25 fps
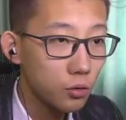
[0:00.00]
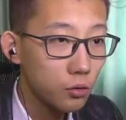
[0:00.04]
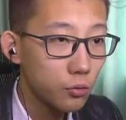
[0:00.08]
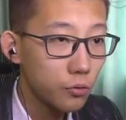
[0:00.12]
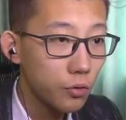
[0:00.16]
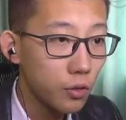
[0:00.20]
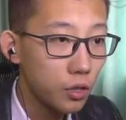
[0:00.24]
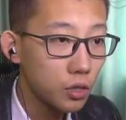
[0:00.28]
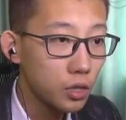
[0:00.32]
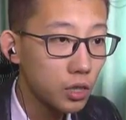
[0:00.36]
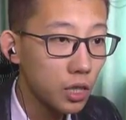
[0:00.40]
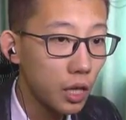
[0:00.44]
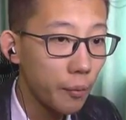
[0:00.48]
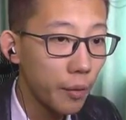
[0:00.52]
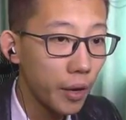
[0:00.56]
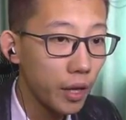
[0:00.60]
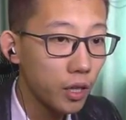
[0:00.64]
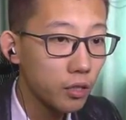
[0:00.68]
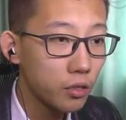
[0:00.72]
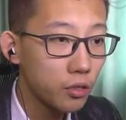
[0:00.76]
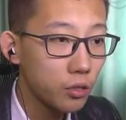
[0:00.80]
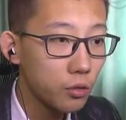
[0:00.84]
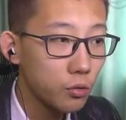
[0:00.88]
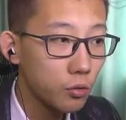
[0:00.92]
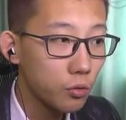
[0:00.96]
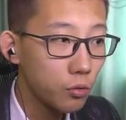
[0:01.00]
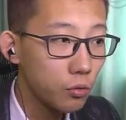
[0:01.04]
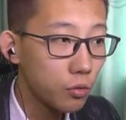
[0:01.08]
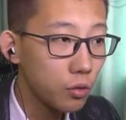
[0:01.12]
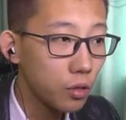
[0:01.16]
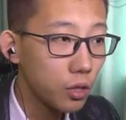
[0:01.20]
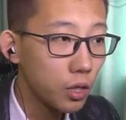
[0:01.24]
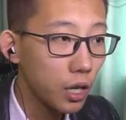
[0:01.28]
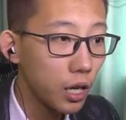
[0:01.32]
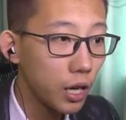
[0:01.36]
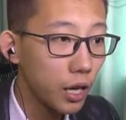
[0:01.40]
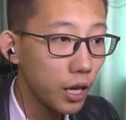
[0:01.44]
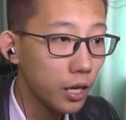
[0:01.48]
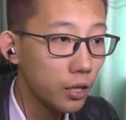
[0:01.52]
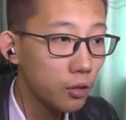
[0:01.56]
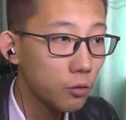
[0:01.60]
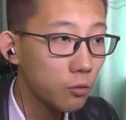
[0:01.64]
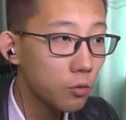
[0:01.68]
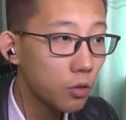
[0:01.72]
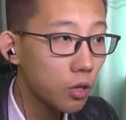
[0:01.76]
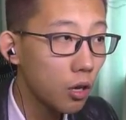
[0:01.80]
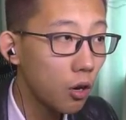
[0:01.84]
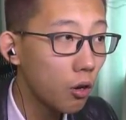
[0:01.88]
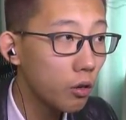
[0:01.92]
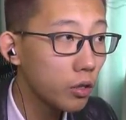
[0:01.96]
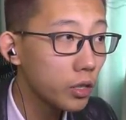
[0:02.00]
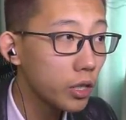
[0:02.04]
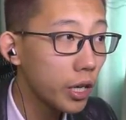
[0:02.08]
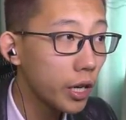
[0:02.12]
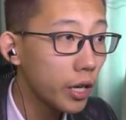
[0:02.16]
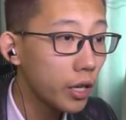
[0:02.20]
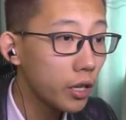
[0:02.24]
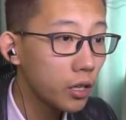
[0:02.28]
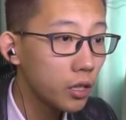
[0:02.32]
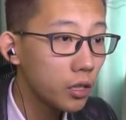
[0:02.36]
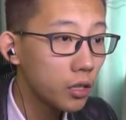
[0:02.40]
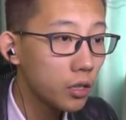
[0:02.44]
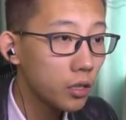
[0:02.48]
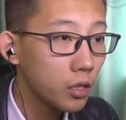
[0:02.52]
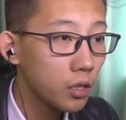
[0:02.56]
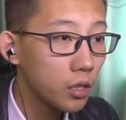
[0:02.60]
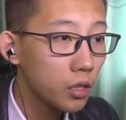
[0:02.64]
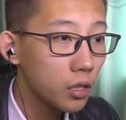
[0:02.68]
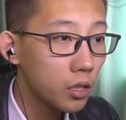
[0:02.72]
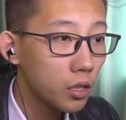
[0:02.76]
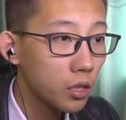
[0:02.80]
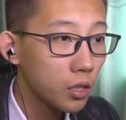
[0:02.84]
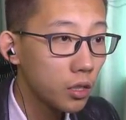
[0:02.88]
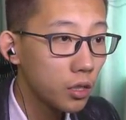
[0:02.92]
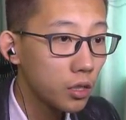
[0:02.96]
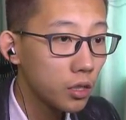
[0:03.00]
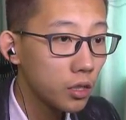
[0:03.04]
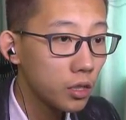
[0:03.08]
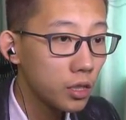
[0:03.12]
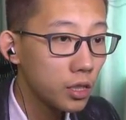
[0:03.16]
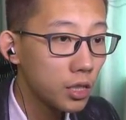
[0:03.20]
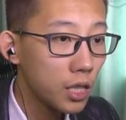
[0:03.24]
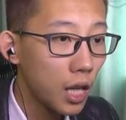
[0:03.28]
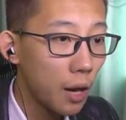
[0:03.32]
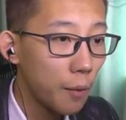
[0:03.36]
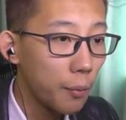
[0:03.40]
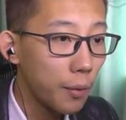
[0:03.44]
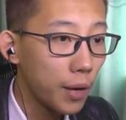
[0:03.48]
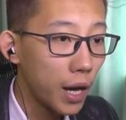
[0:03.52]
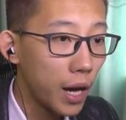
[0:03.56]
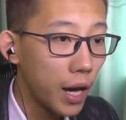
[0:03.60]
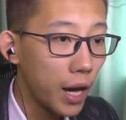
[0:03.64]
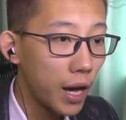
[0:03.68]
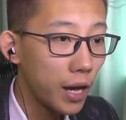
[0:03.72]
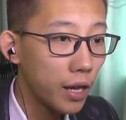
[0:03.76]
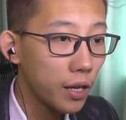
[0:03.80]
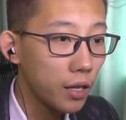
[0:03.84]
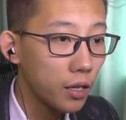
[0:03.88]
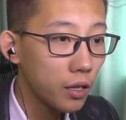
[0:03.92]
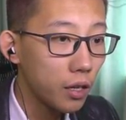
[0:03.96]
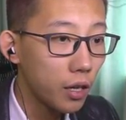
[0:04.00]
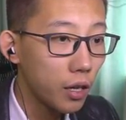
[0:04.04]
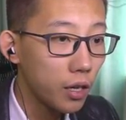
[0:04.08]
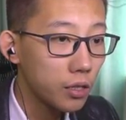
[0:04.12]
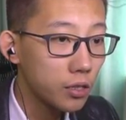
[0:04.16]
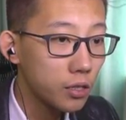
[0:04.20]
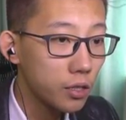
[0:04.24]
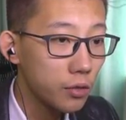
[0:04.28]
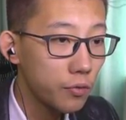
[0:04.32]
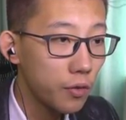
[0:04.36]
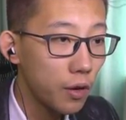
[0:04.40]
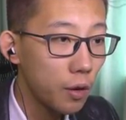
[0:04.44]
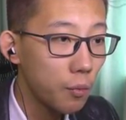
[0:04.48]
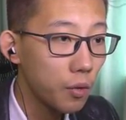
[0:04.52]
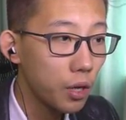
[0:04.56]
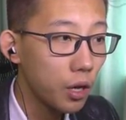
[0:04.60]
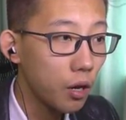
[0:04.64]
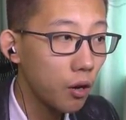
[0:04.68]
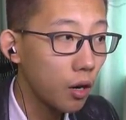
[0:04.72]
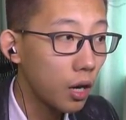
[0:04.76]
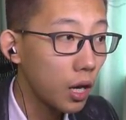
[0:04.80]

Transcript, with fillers: 就放一大排的这种，来弄高一点。一大排，哎，这儿放不了